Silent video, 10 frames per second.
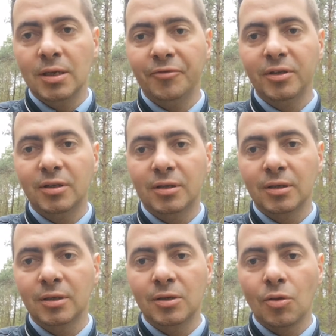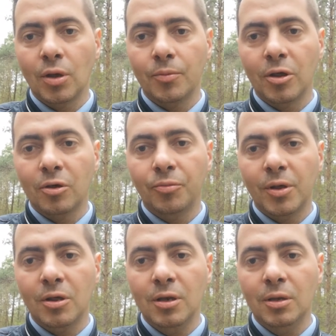nawet gdy czujemy się
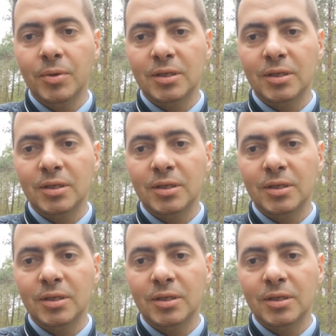bezsilni,